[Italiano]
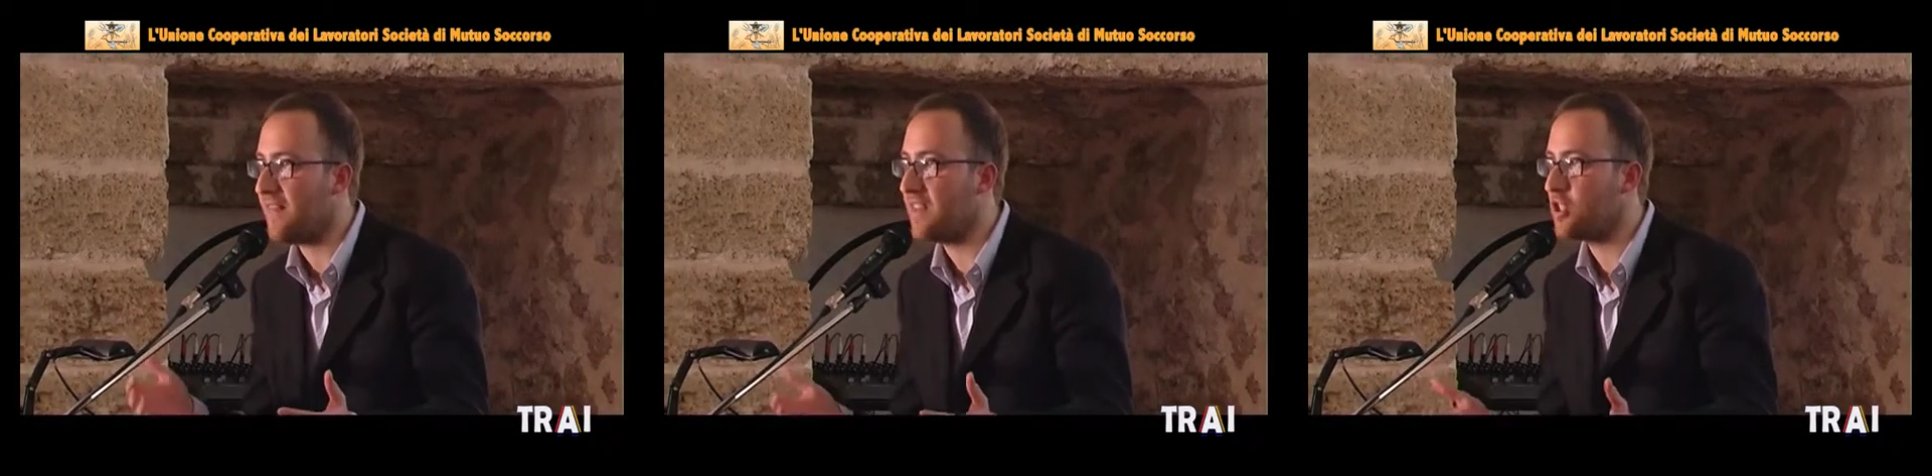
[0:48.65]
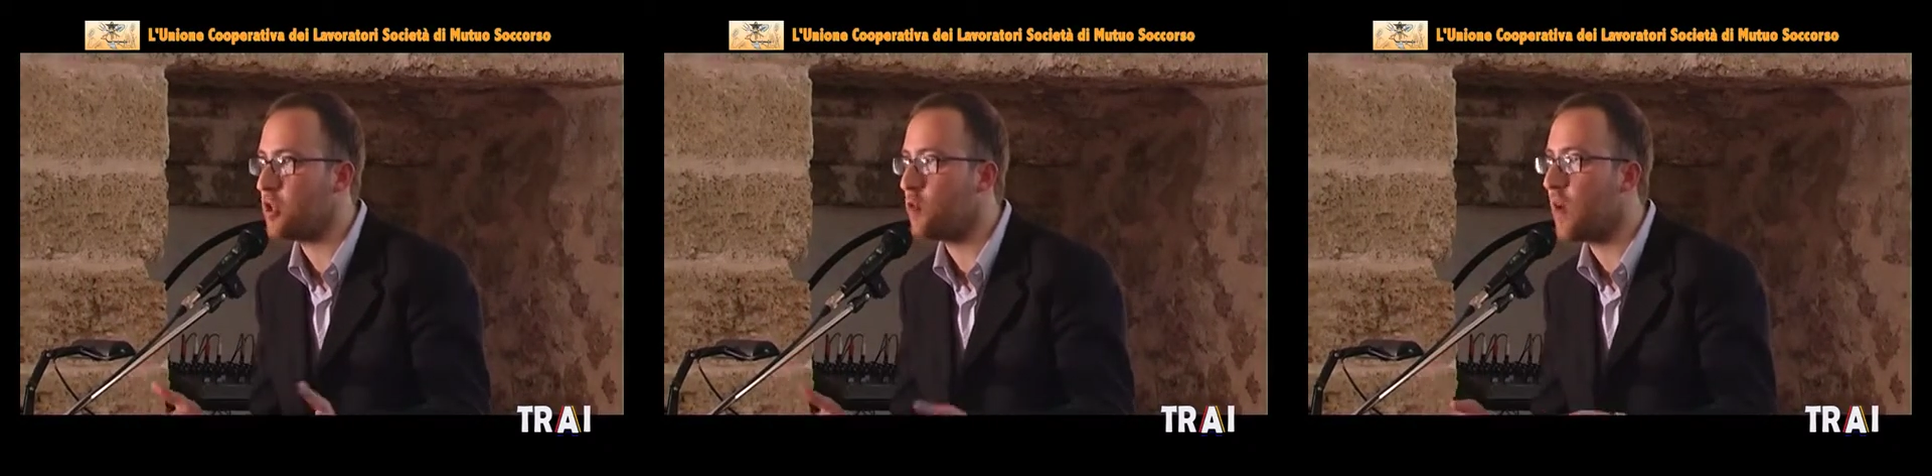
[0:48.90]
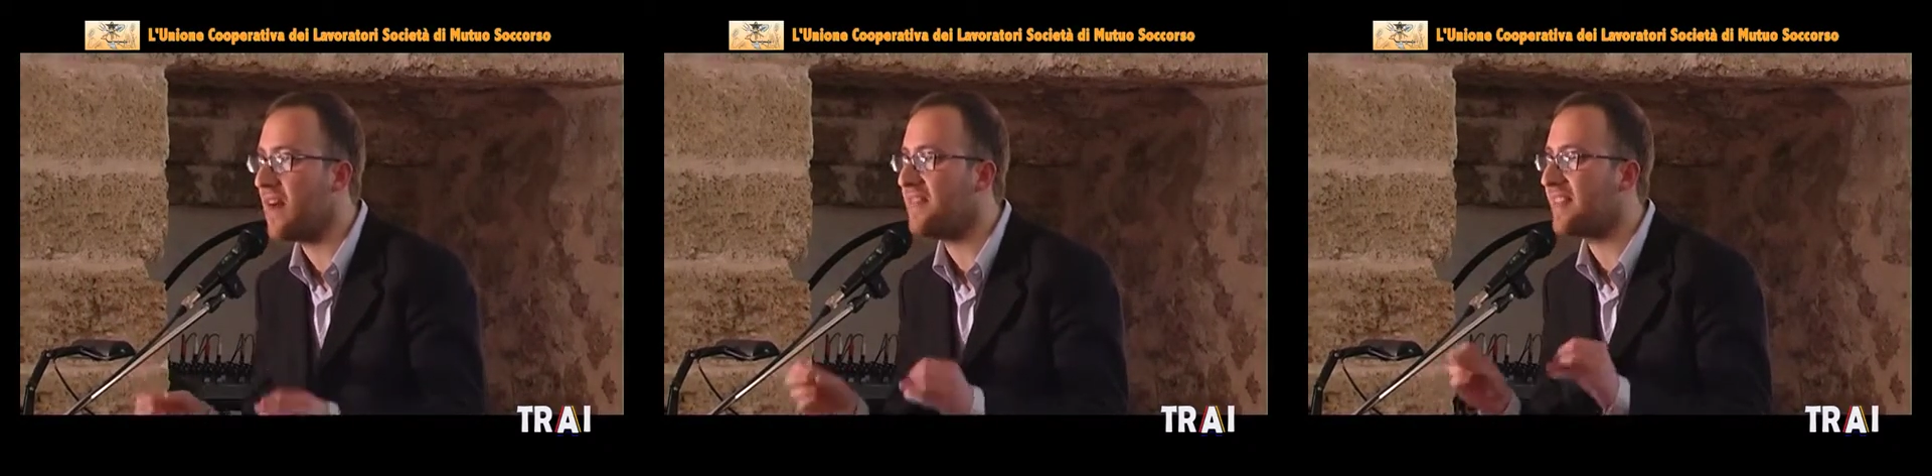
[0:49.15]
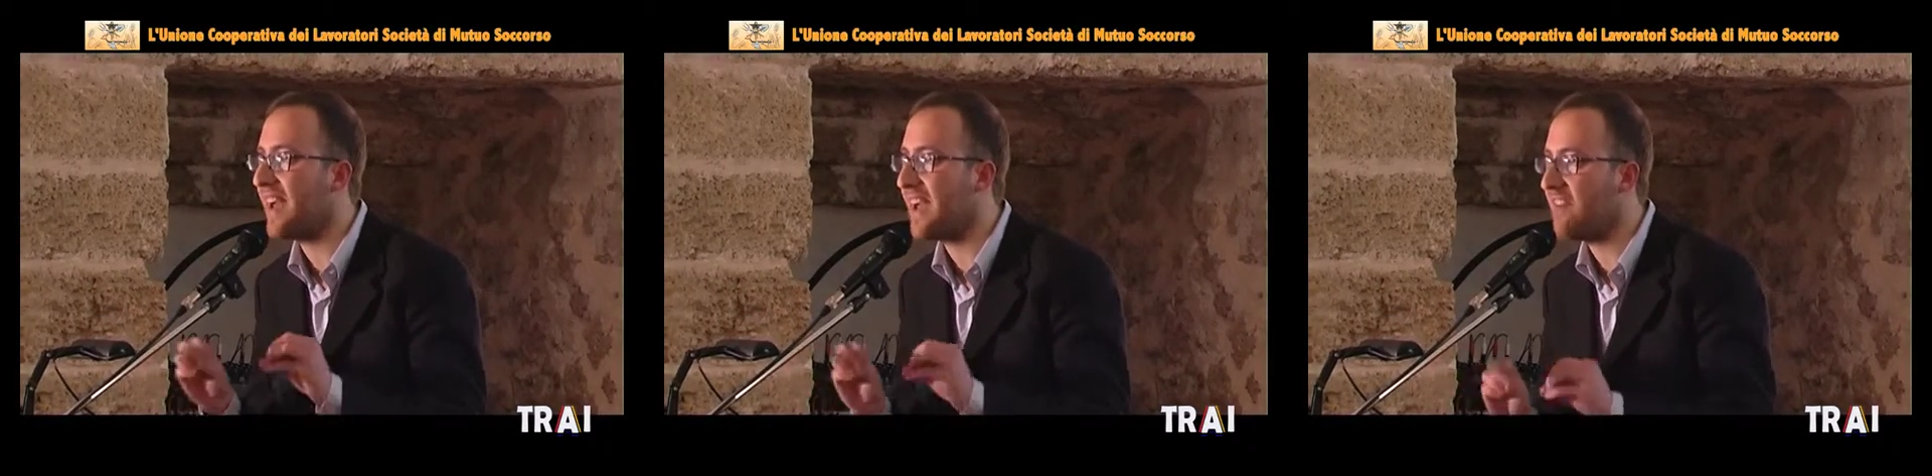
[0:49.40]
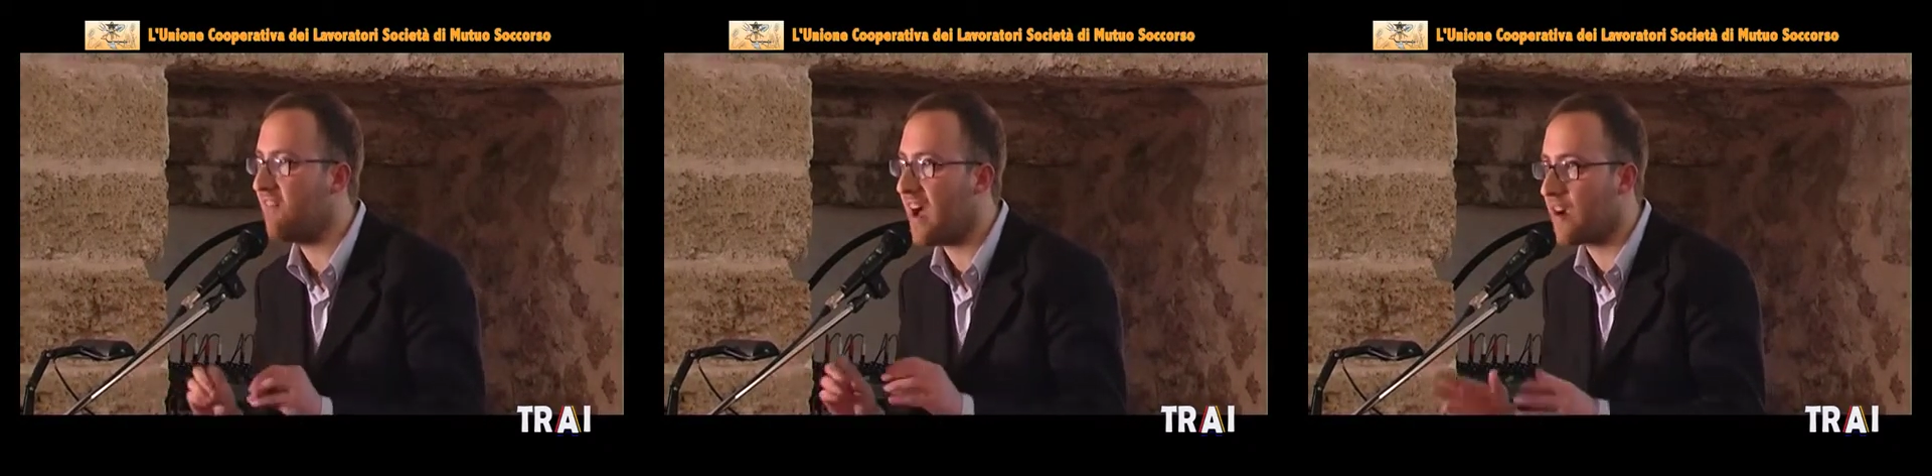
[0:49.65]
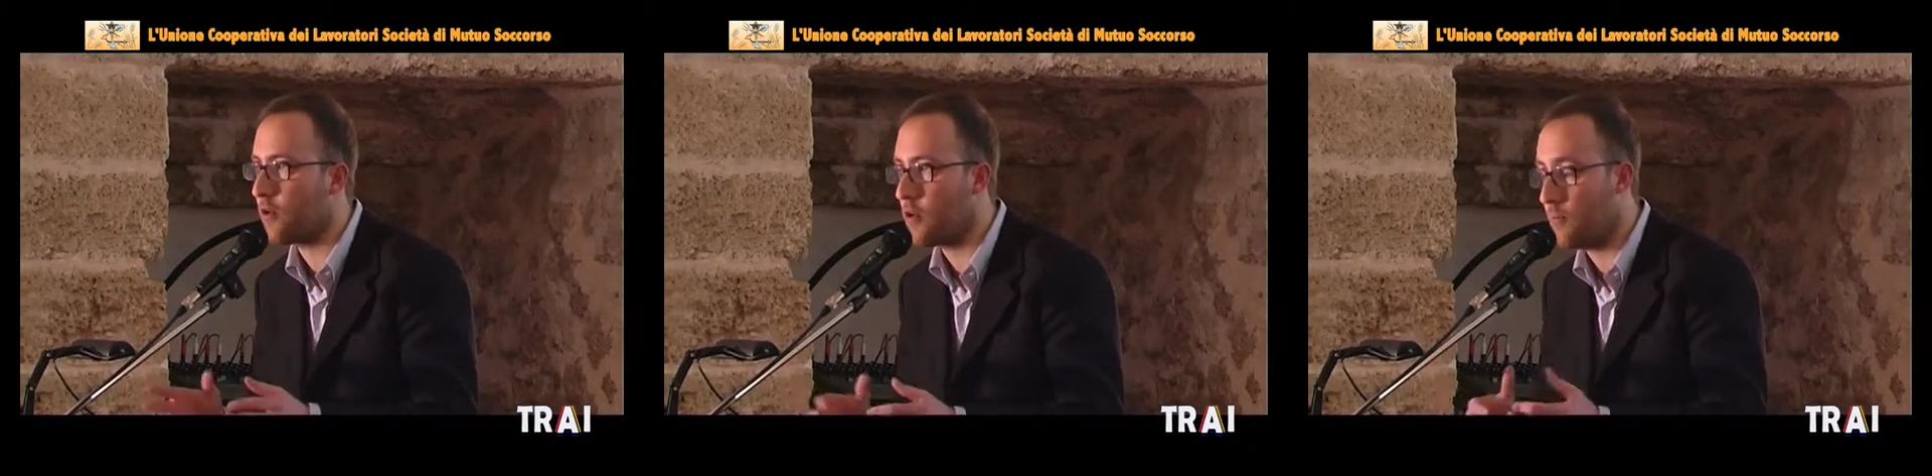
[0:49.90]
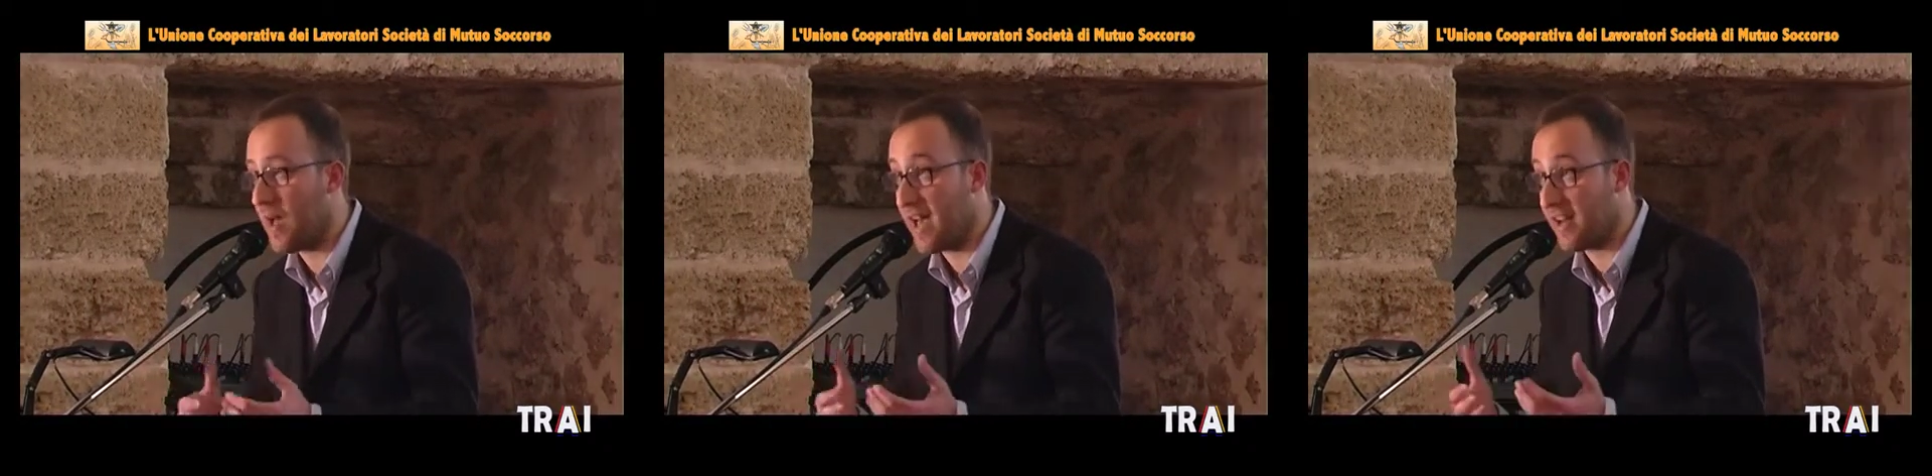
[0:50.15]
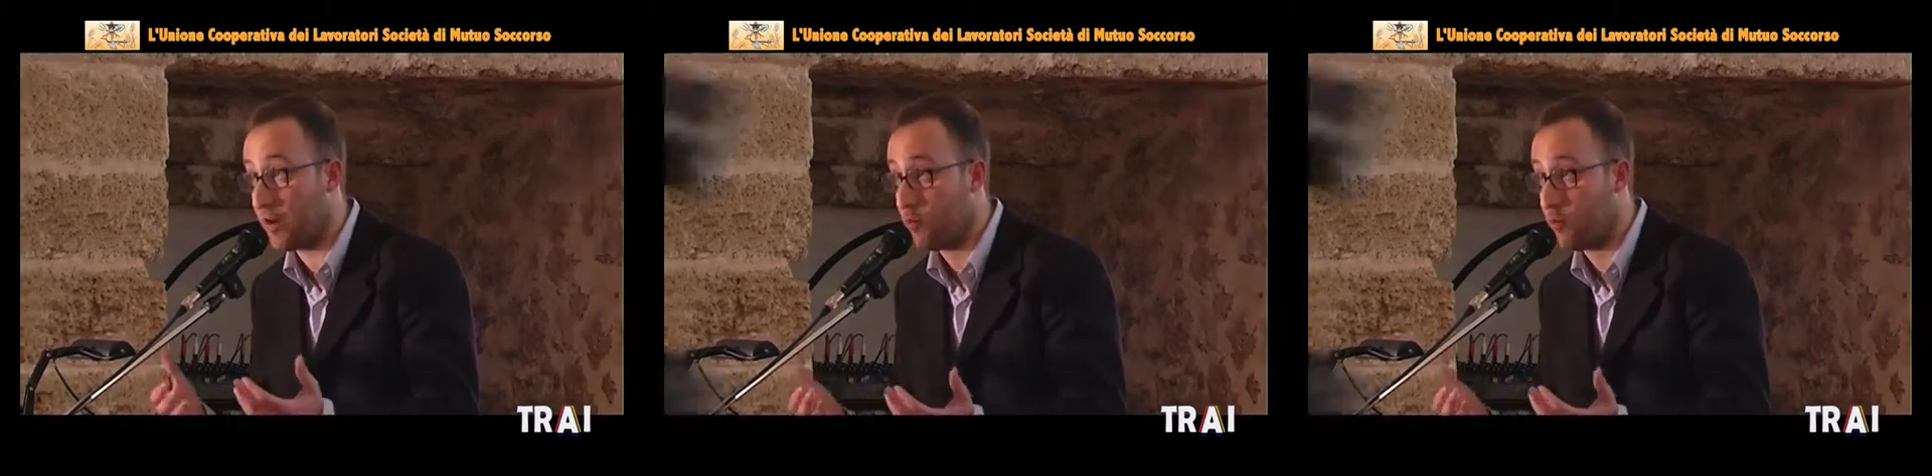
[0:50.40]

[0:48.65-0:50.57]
anni 50 e va a colmare